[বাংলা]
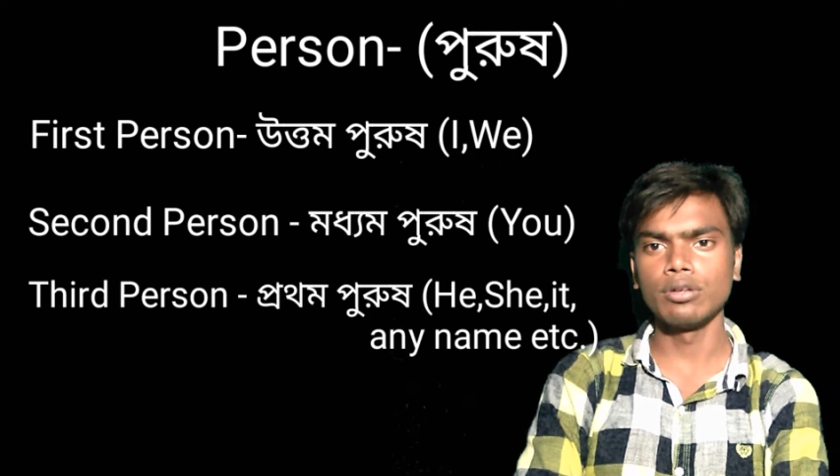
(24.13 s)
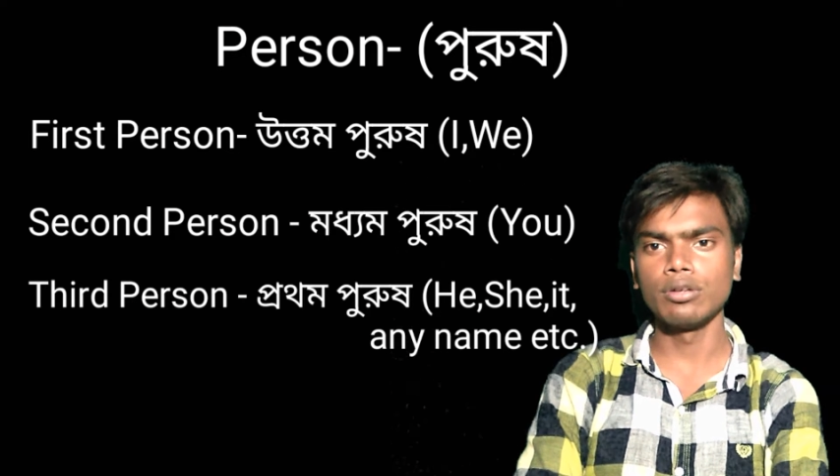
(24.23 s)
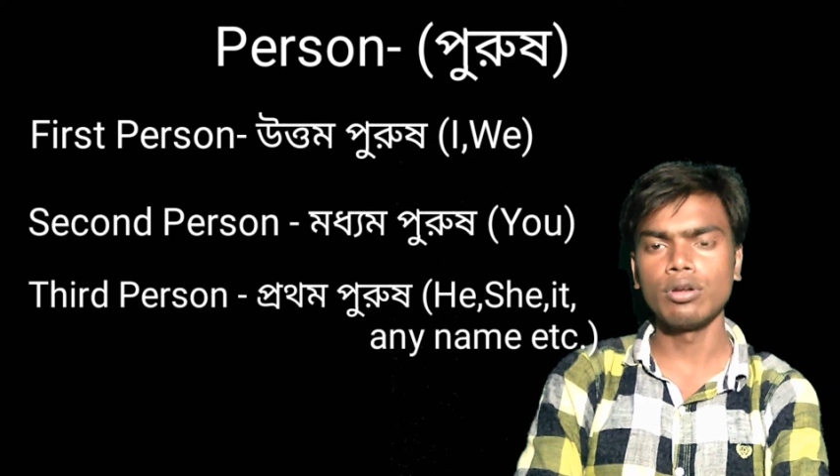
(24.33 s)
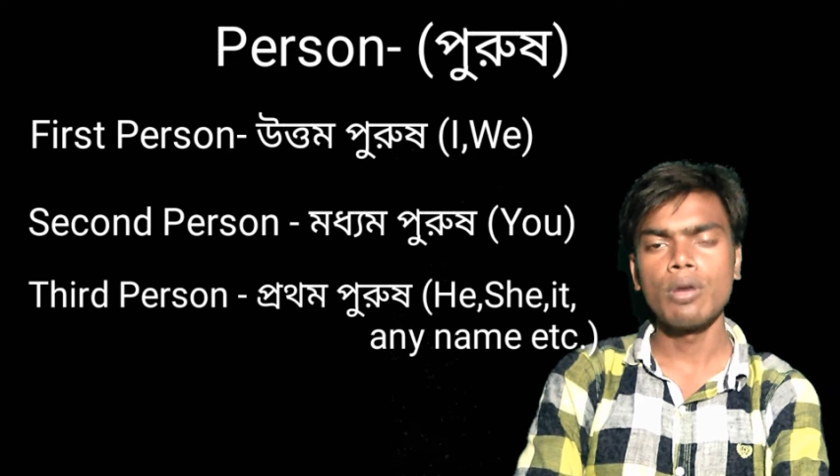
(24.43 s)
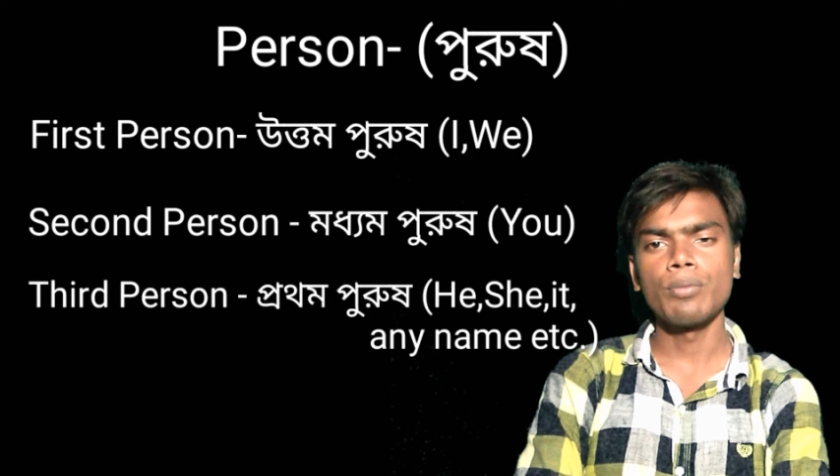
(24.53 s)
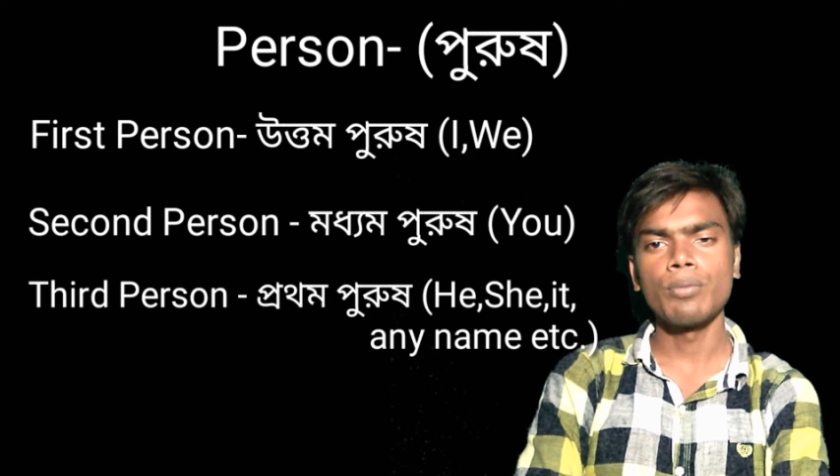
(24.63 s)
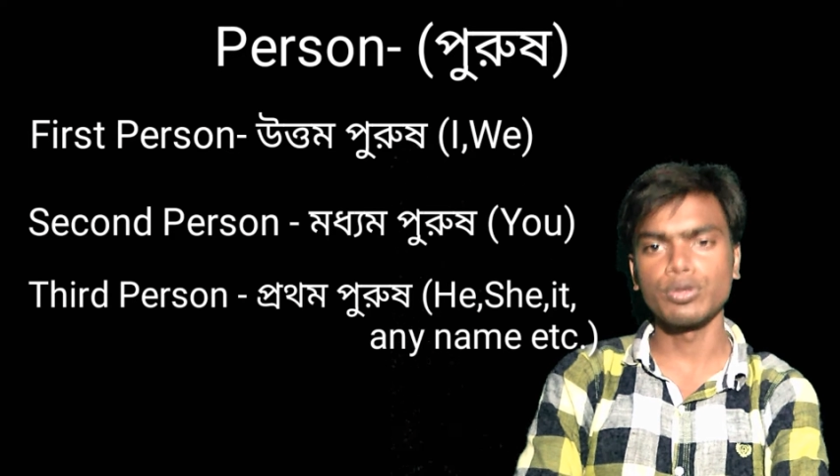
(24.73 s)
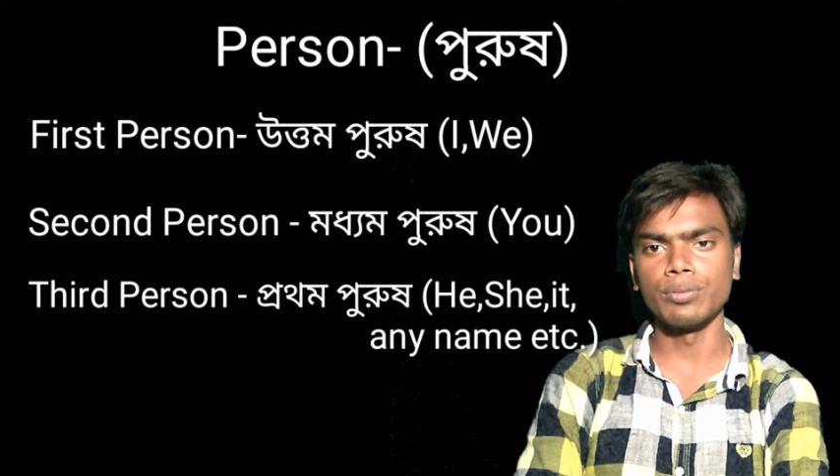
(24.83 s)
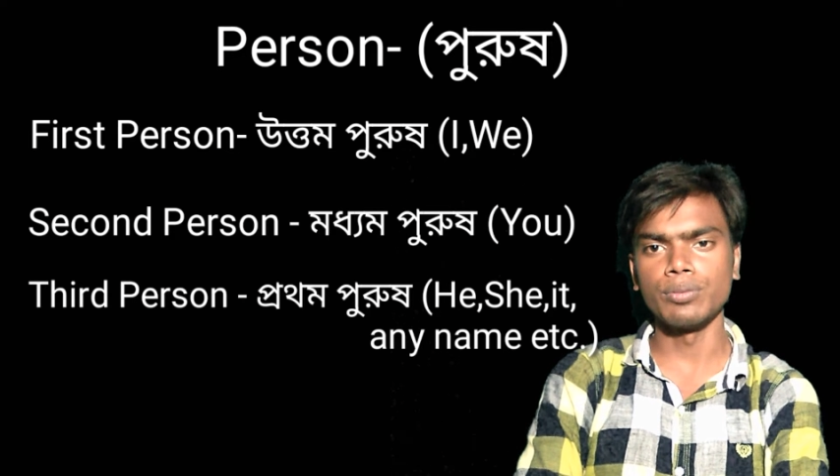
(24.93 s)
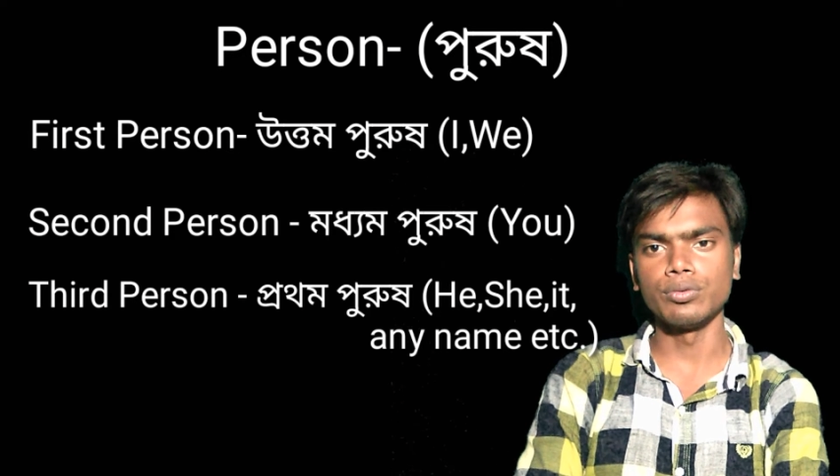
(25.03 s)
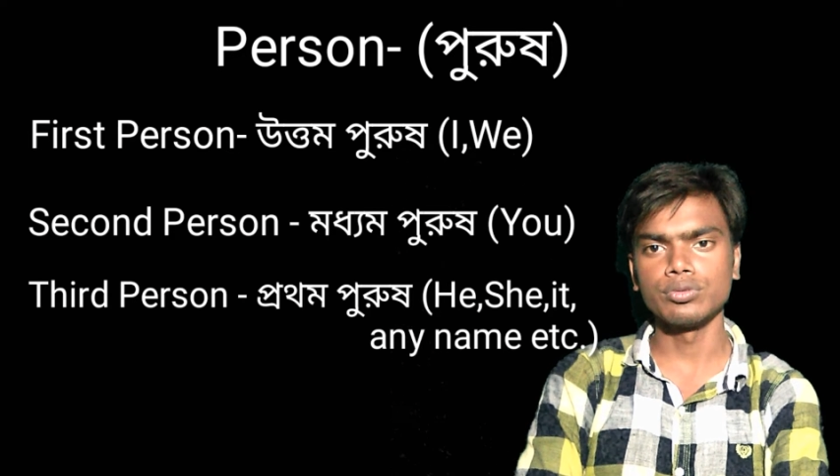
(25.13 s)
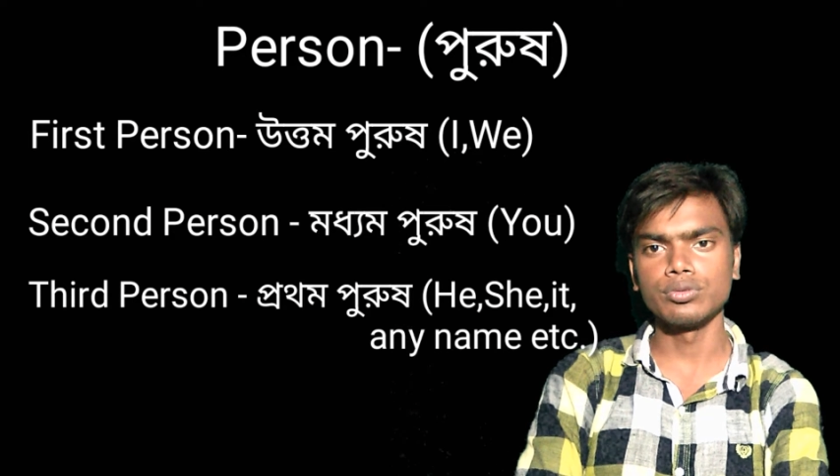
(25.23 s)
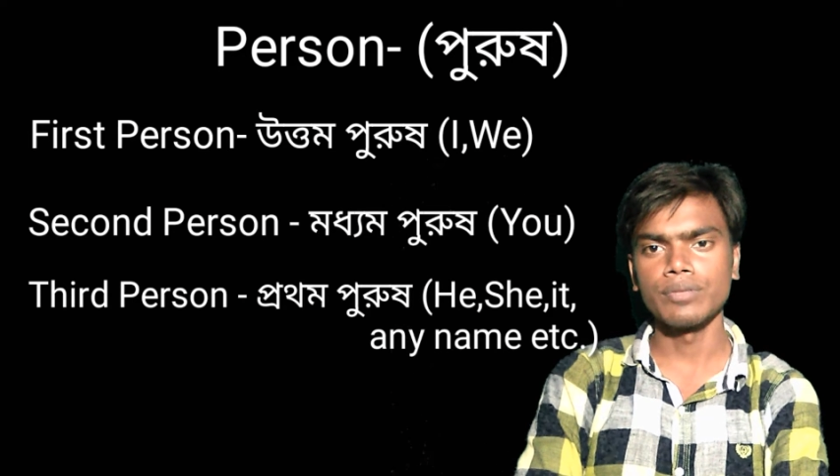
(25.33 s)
হলো প্রথম পুরুষ